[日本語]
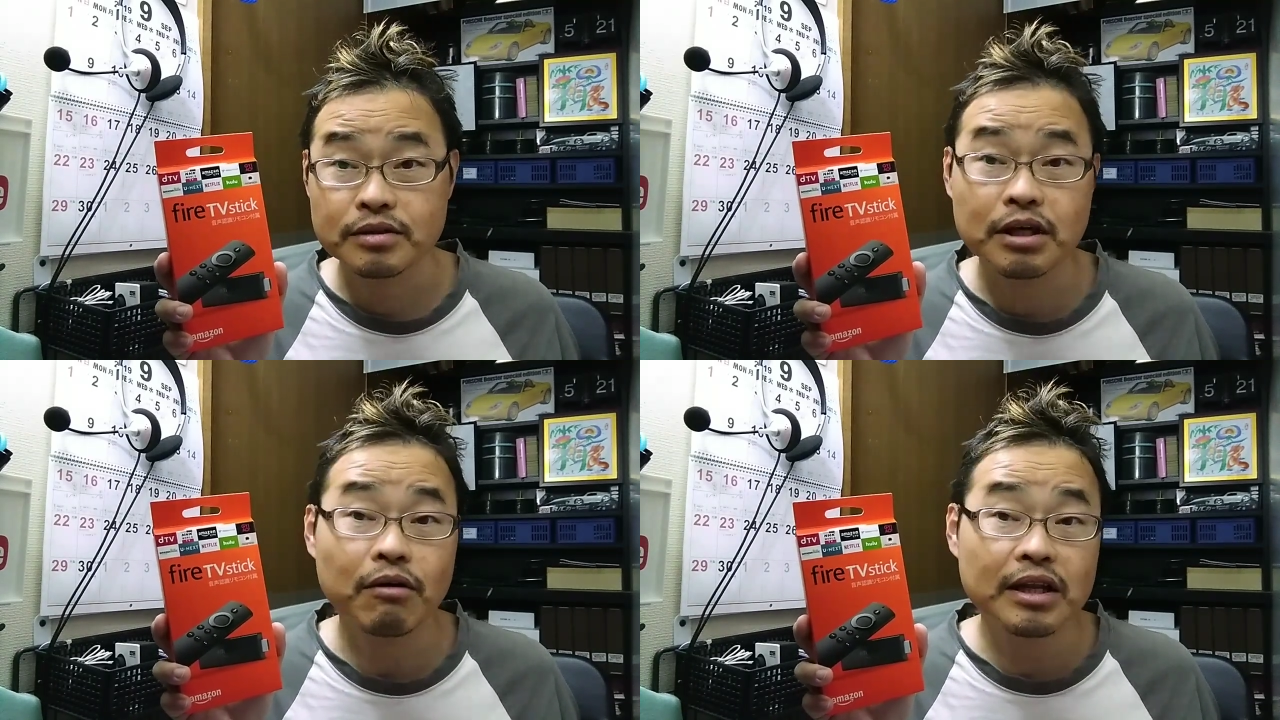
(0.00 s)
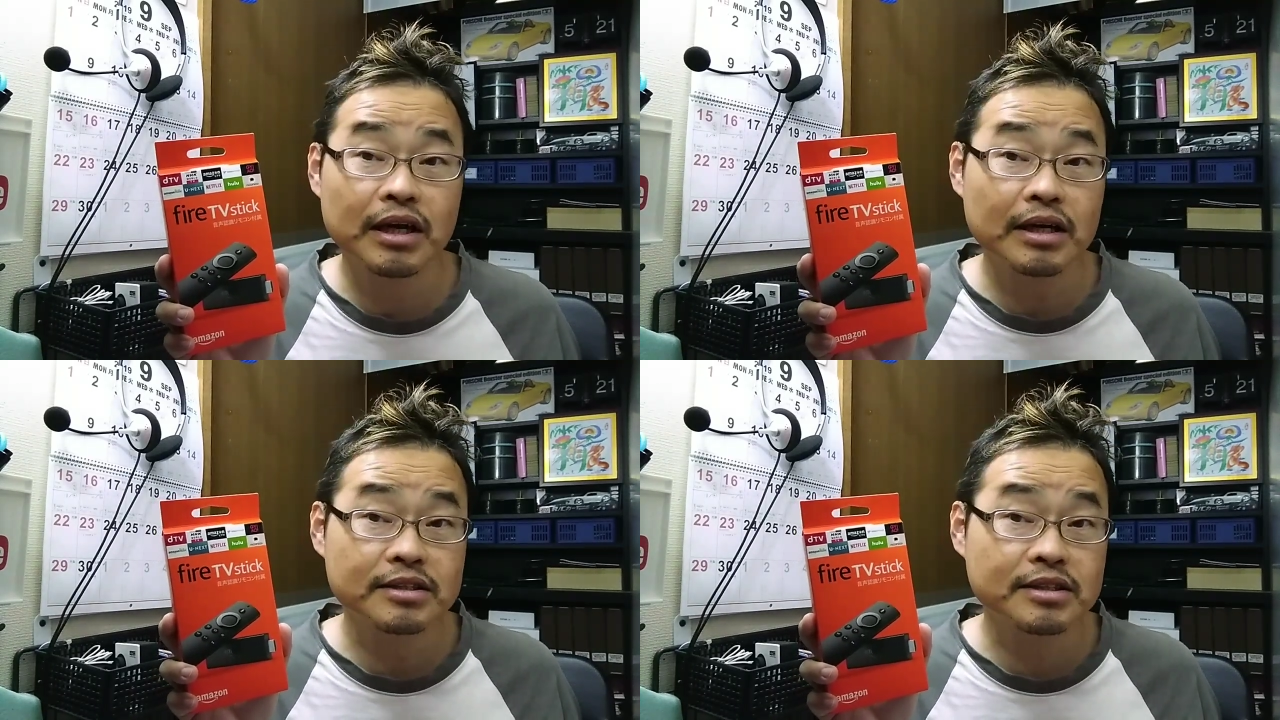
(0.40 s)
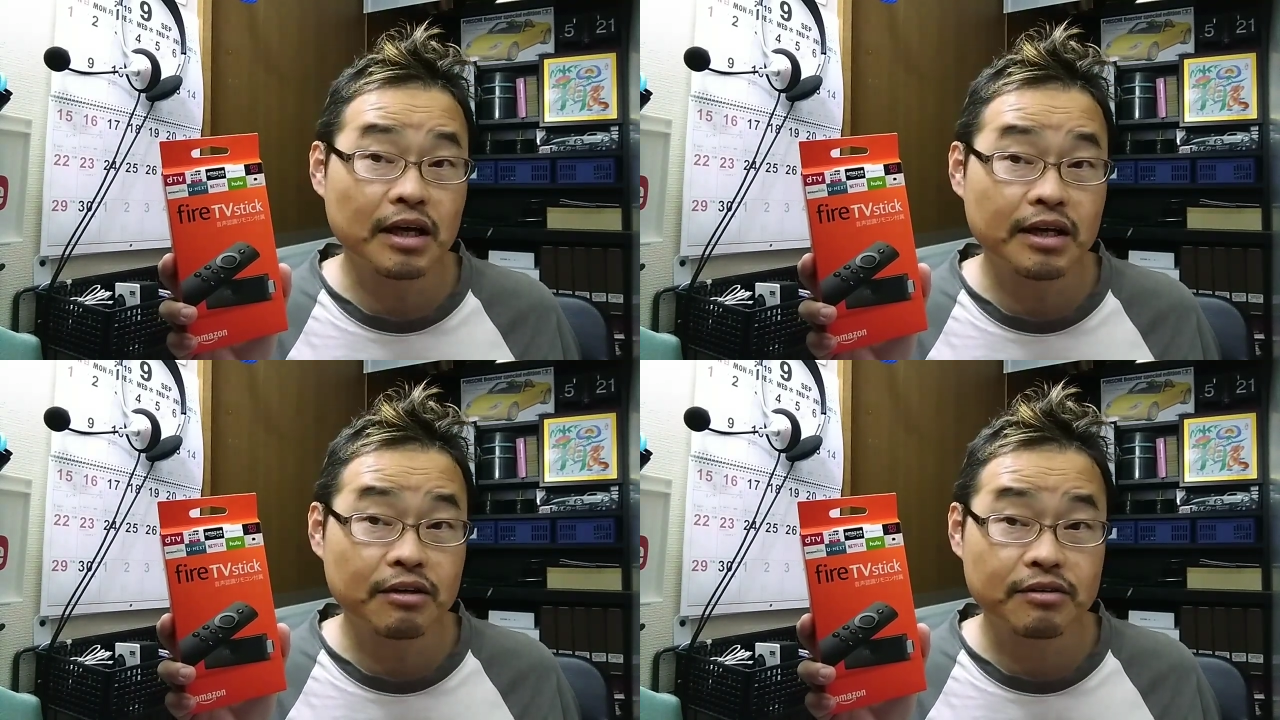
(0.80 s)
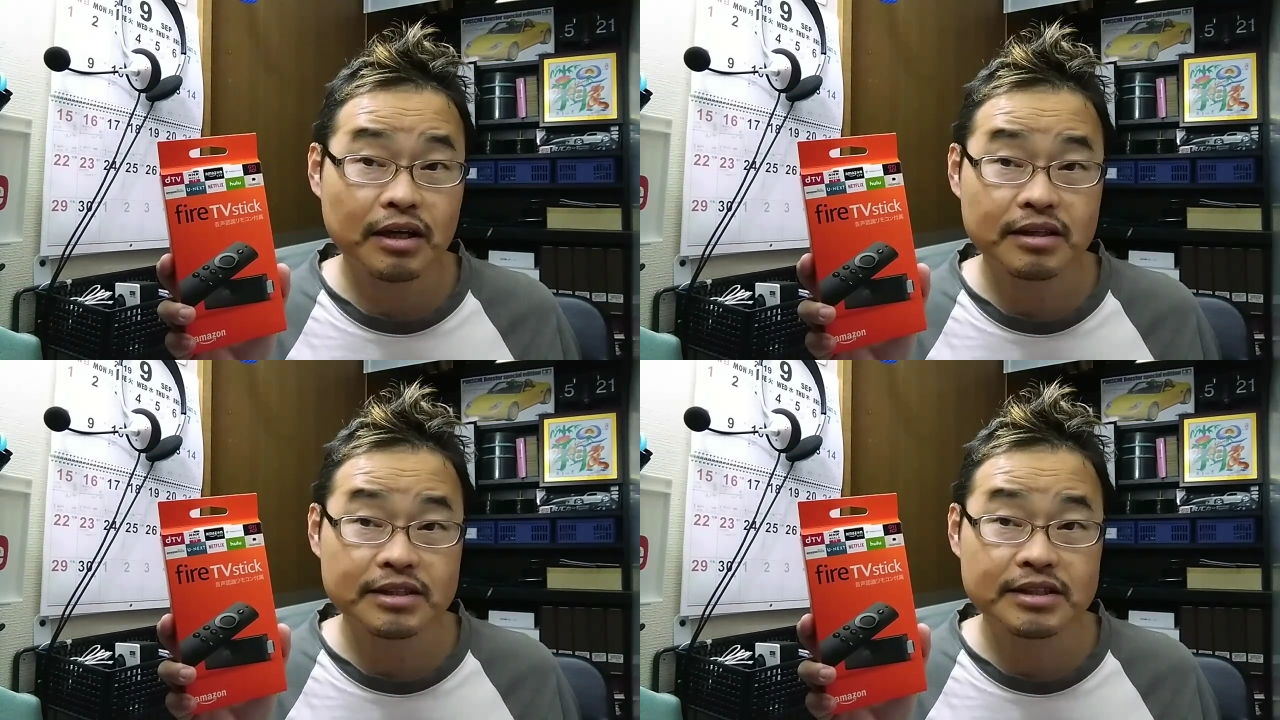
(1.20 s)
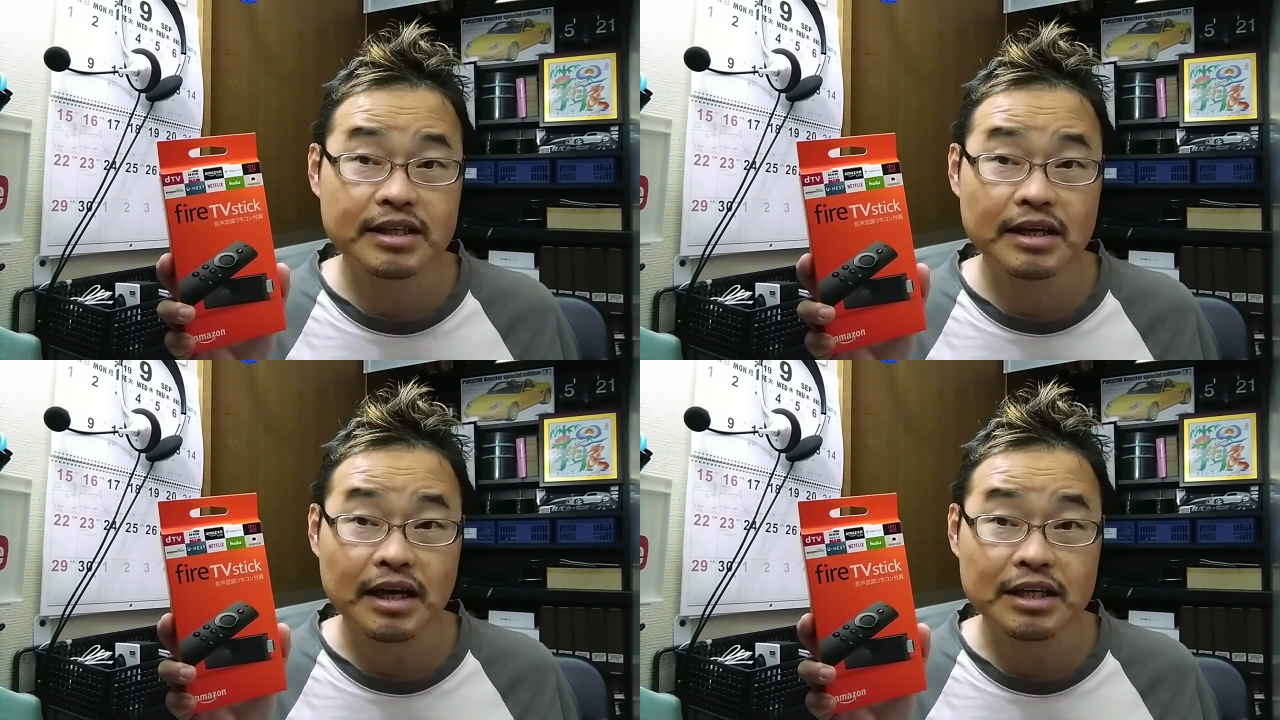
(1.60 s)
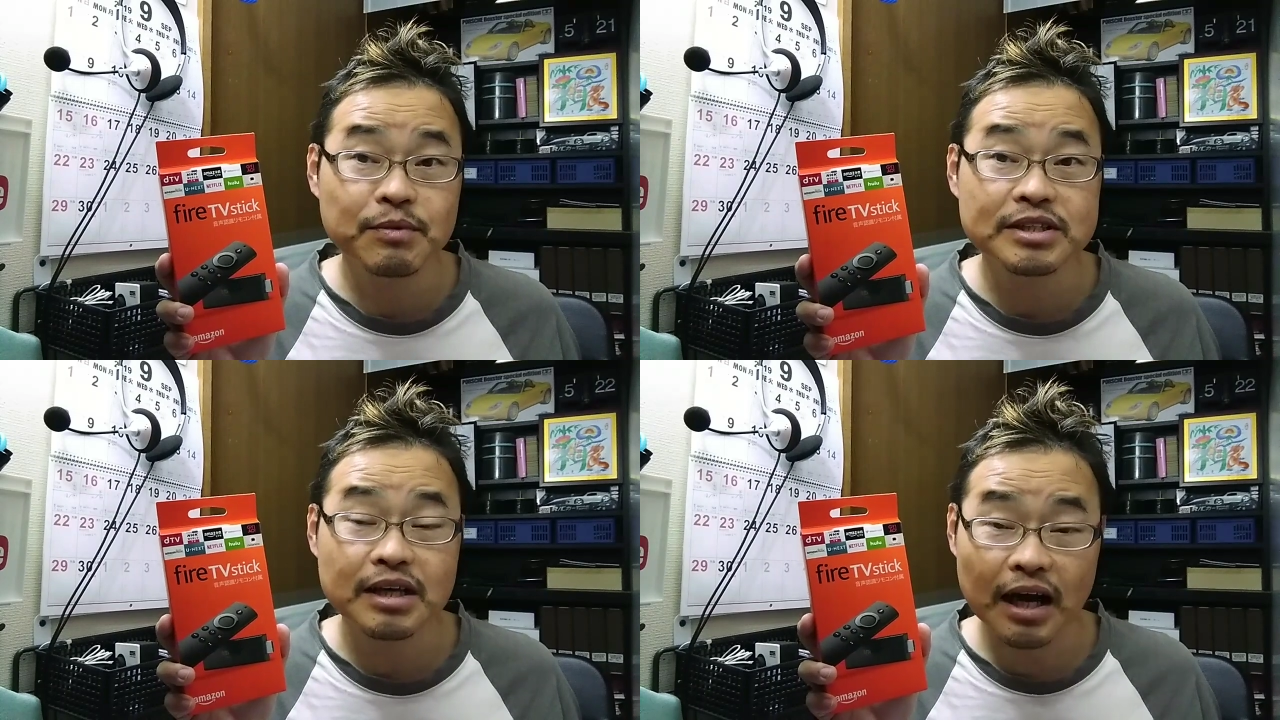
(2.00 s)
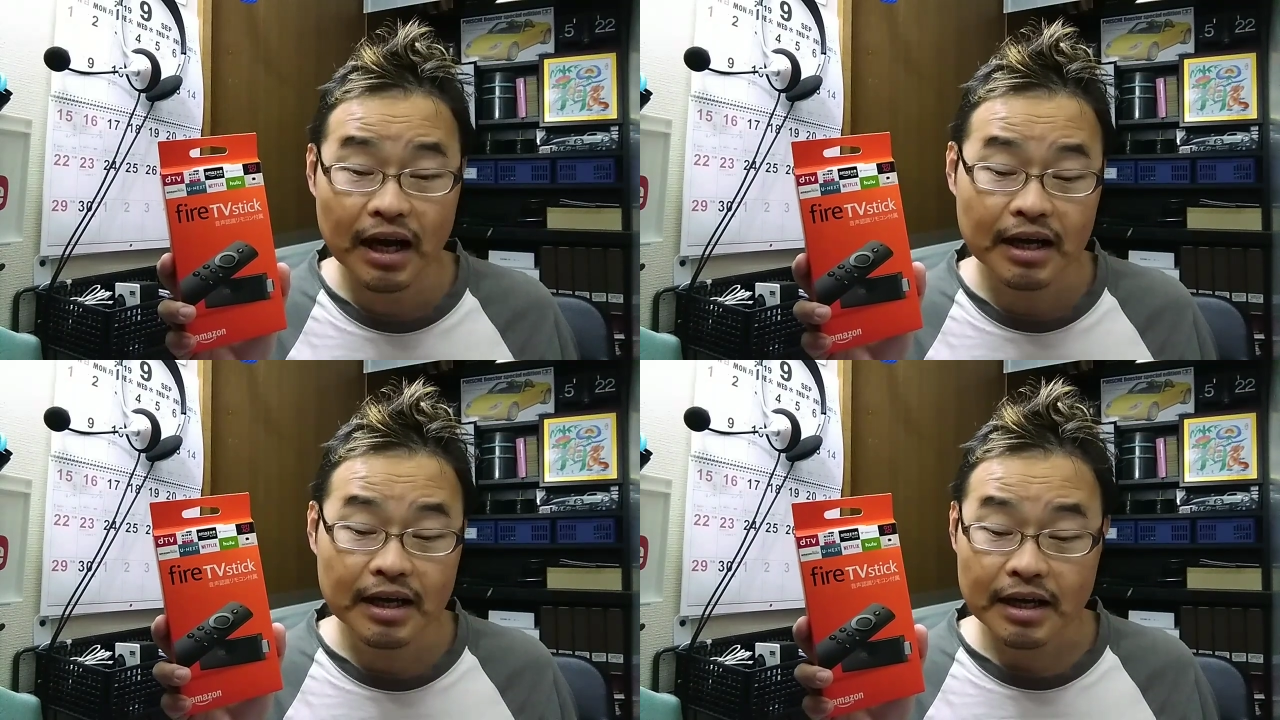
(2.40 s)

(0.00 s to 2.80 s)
使われなか、使えなくなった事件がありましたが、